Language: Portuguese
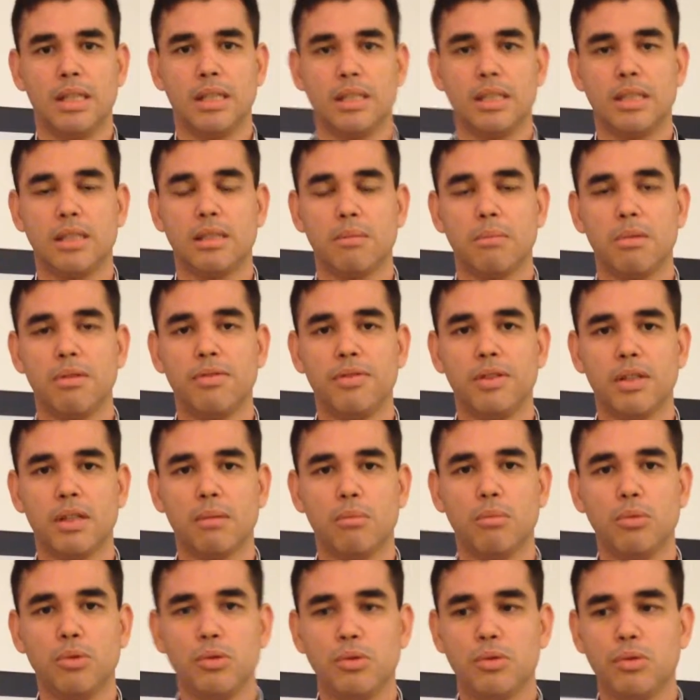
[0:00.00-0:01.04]
A gente também
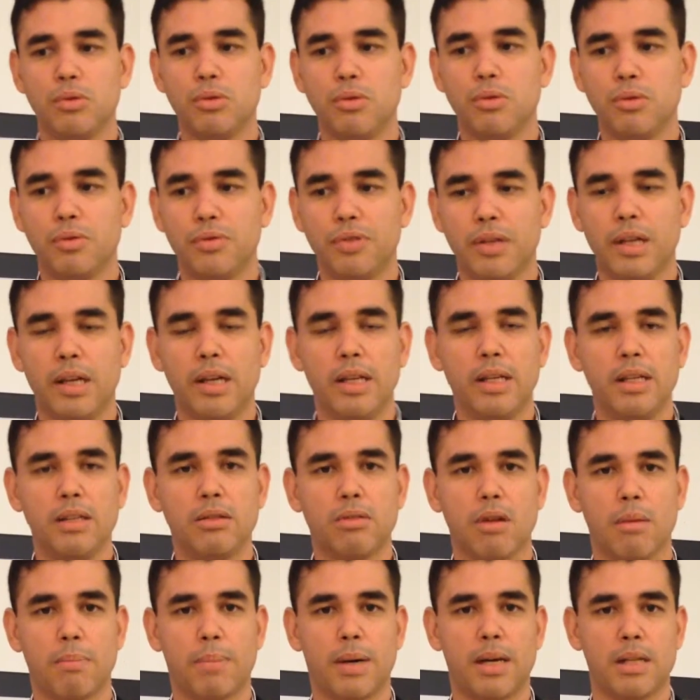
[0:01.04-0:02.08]
fica muito
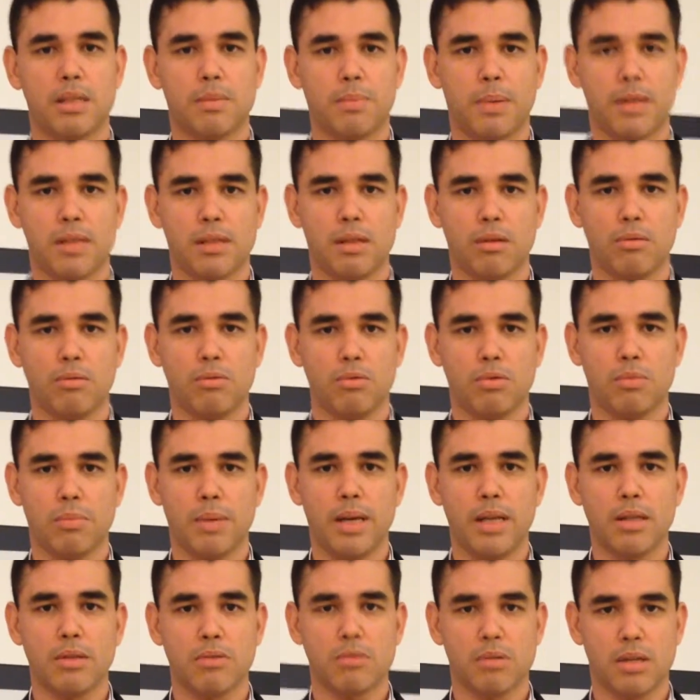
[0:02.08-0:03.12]
feliz com a participação dos
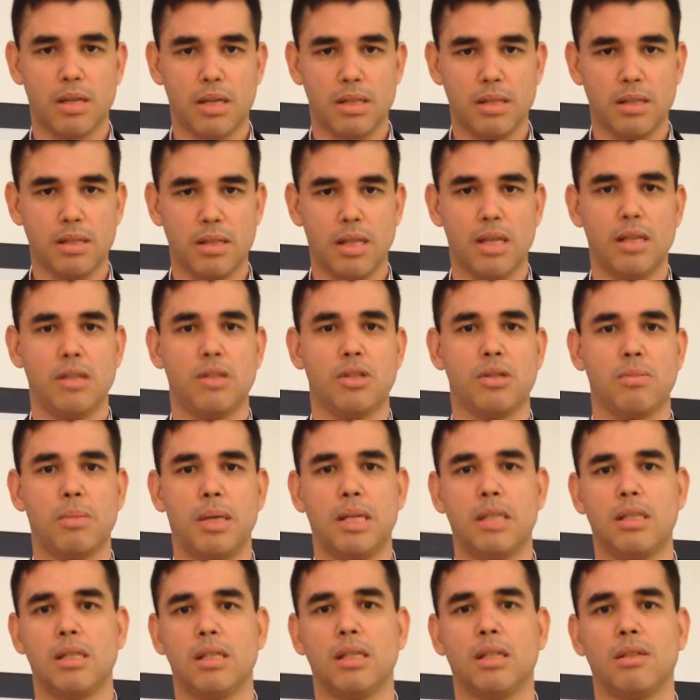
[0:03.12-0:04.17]
médicos residentes de
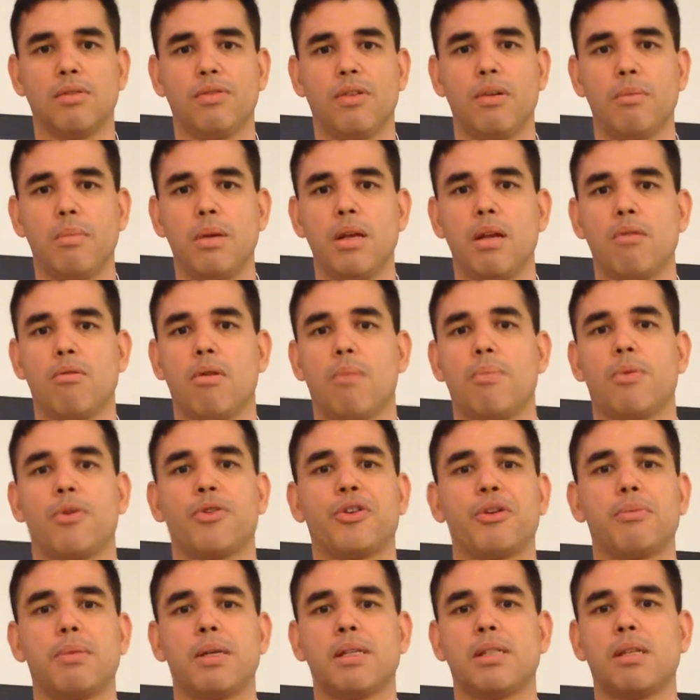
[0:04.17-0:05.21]
medicina de família, com a
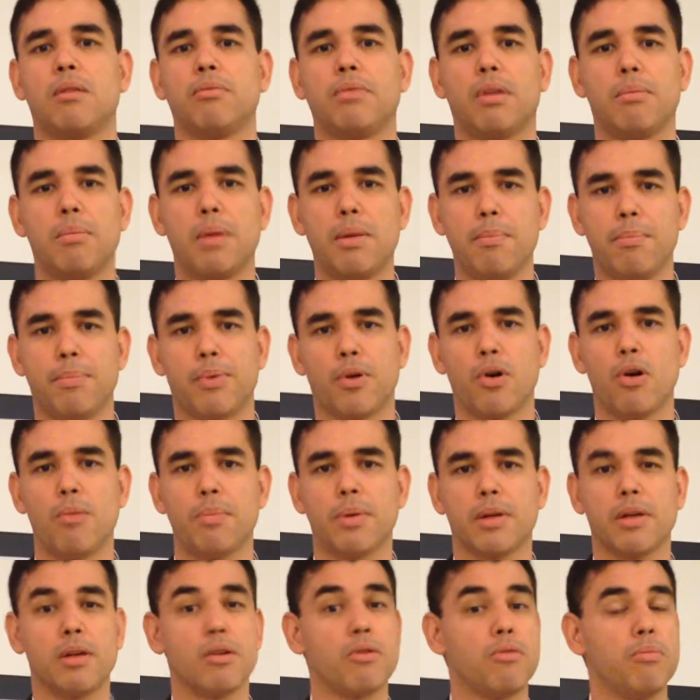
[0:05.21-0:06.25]
programação também
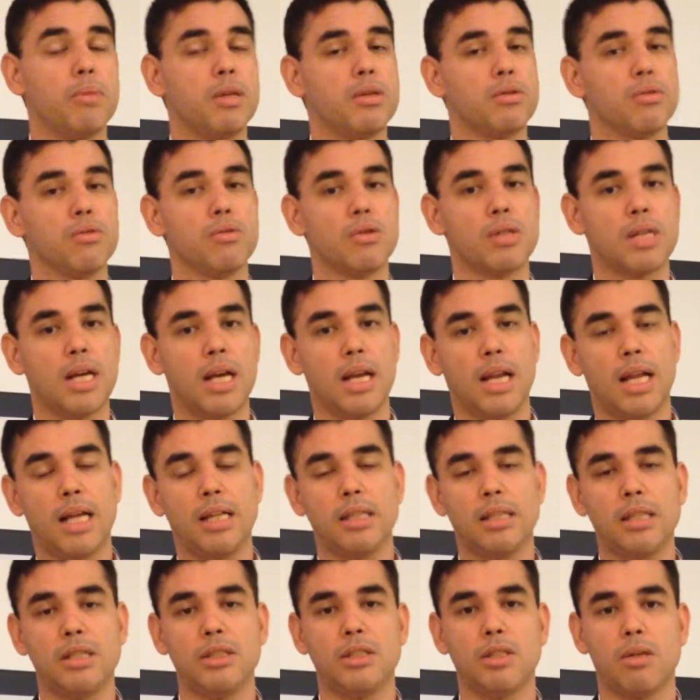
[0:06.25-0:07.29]
própria, que começou já lá
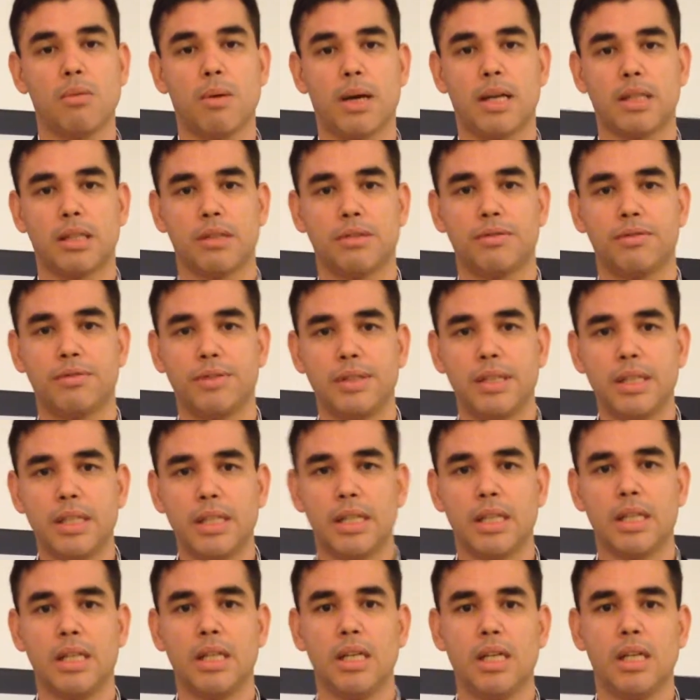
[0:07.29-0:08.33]
desde
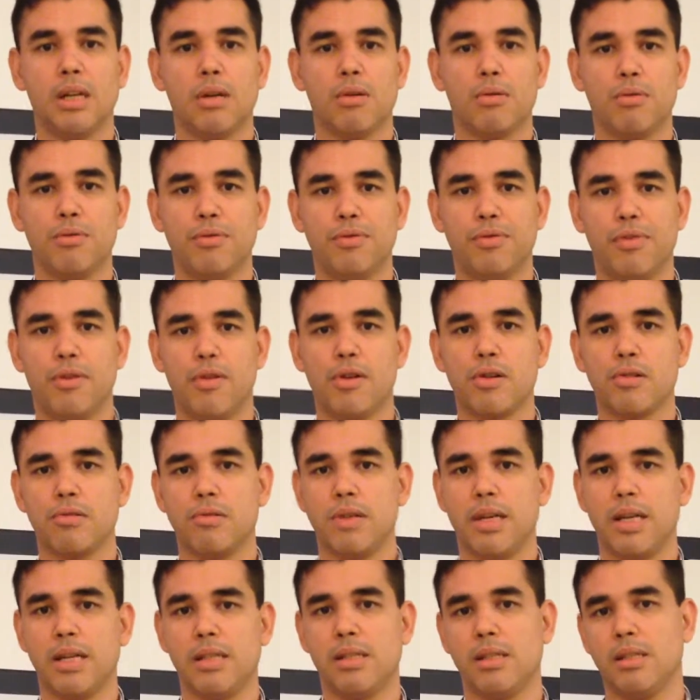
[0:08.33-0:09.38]
quarta-feira, um fórum
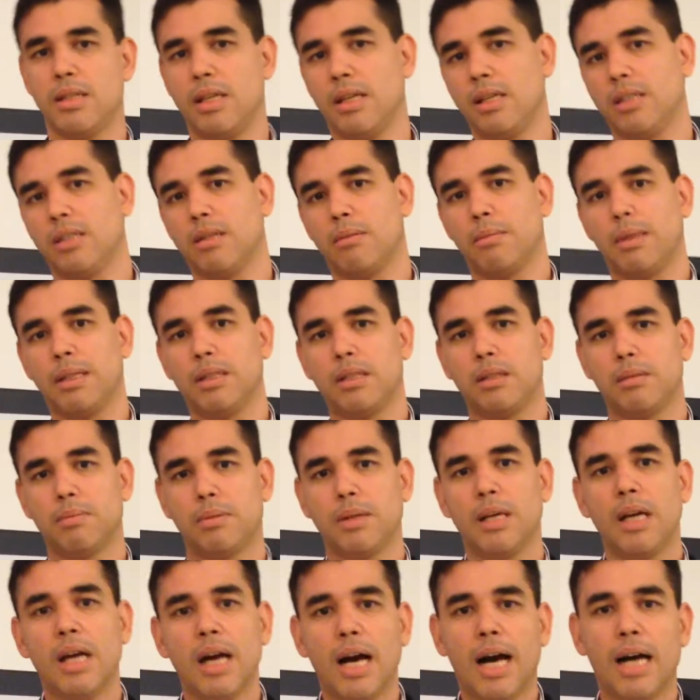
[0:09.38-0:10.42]
de residência, mas que
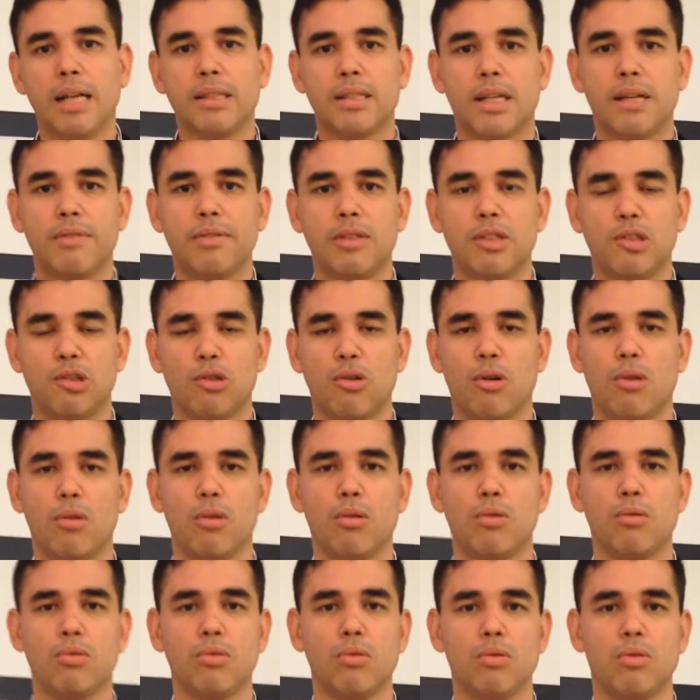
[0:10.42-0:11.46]
atravessou ao
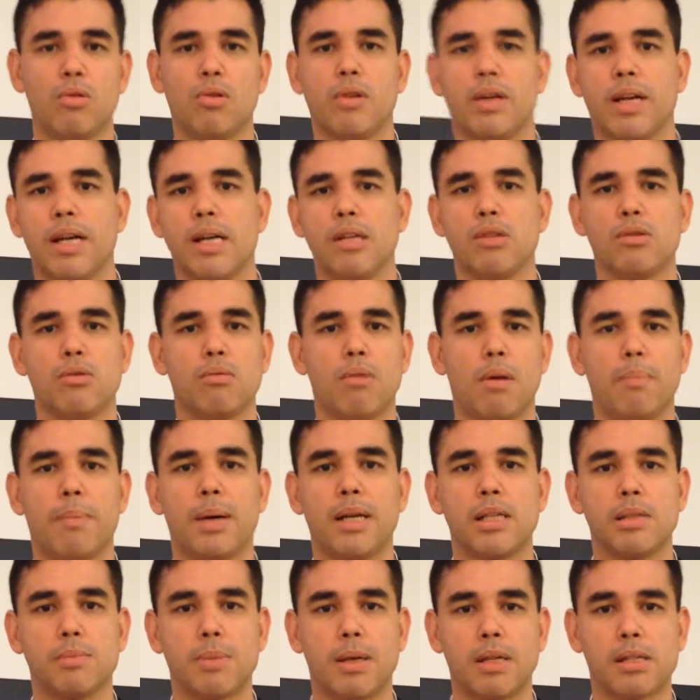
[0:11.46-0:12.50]
longo do congresso com a
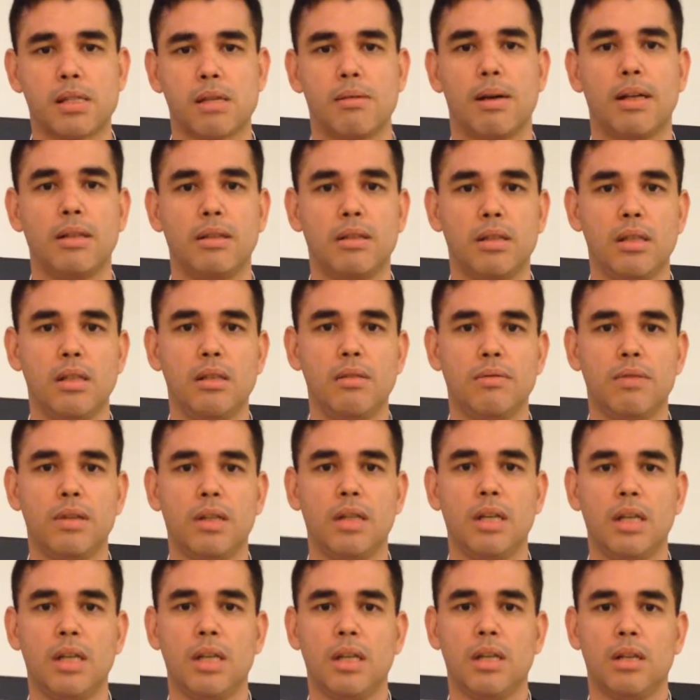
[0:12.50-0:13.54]
participação ativa